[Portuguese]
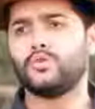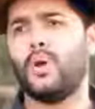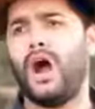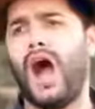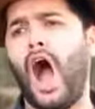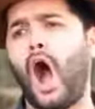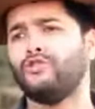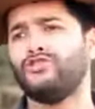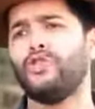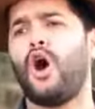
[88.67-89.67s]
Qual
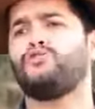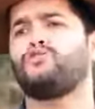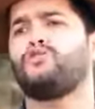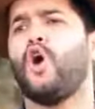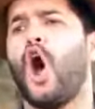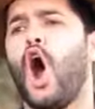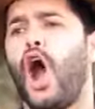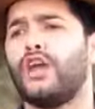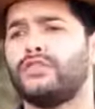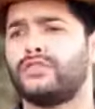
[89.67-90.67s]
de nós
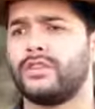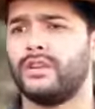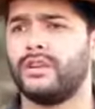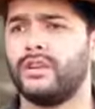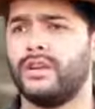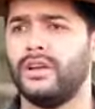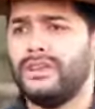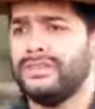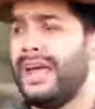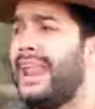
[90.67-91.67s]

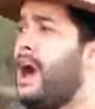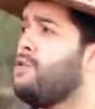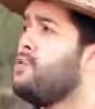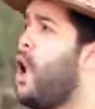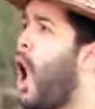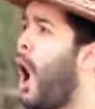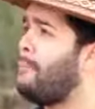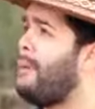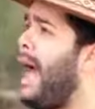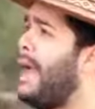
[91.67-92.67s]
dois será o
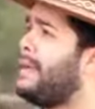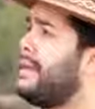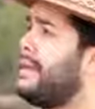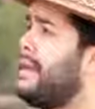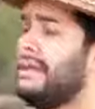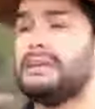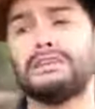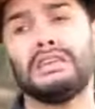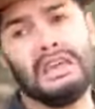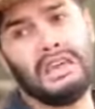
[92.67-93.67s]
homem
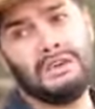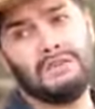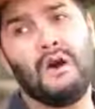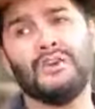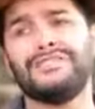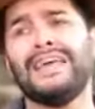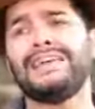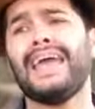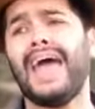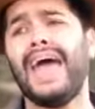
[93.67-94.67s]
que você
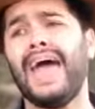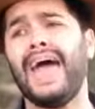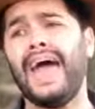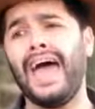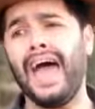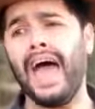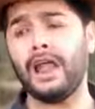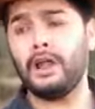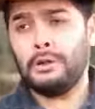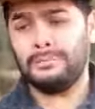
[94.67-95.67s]

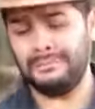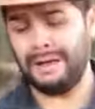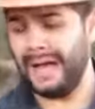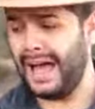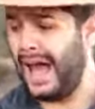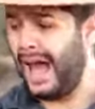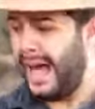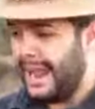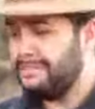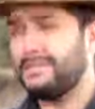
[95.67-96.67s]
quer
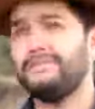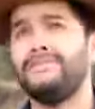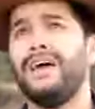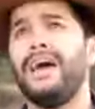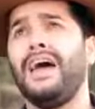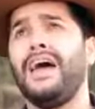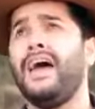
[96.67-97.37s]
para viver?